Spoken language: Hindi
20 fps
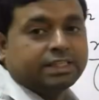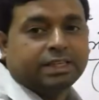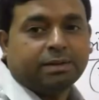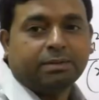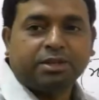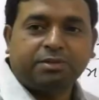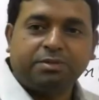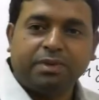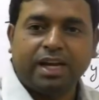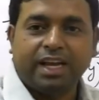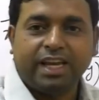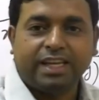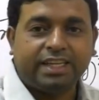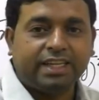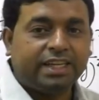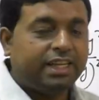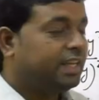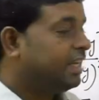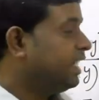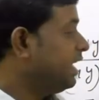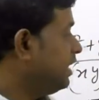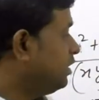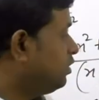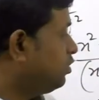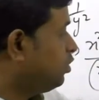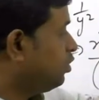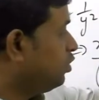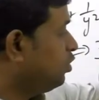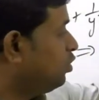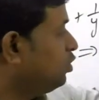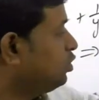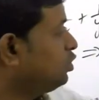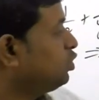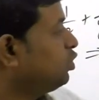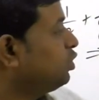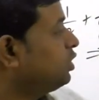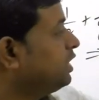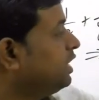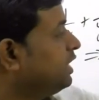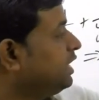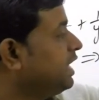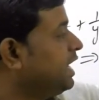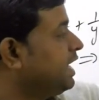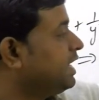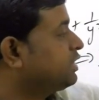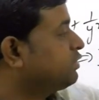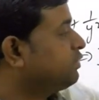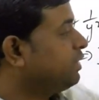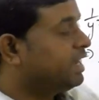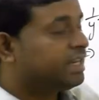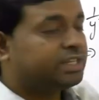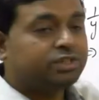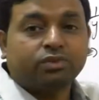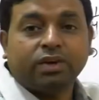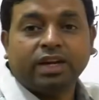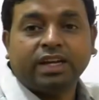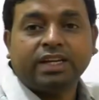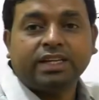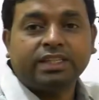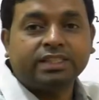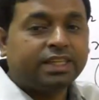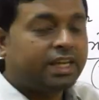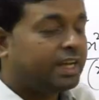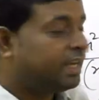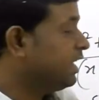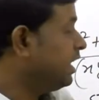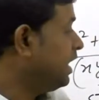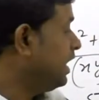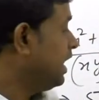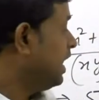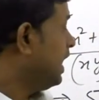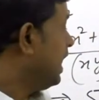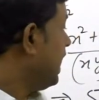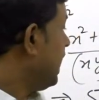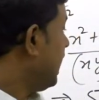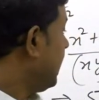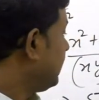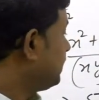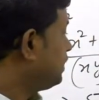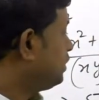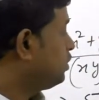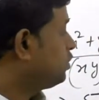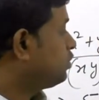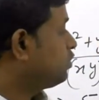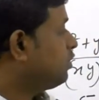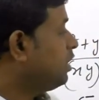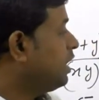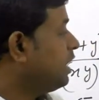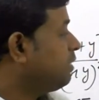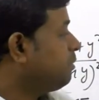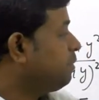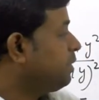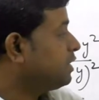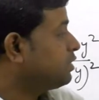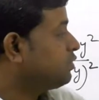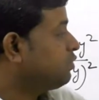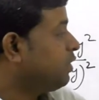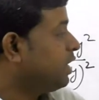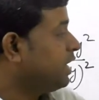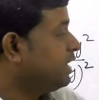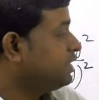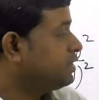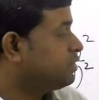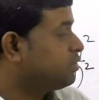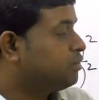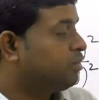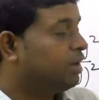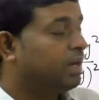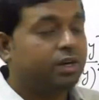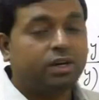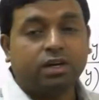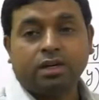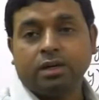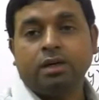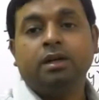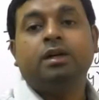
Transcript: समझ में आया कि नहीं आया दोनों को जोड़ देंगे एक्स वाई एक्स वाई कट जाएगा एक्स स्क्वायर प्लस वाई स्क्वायर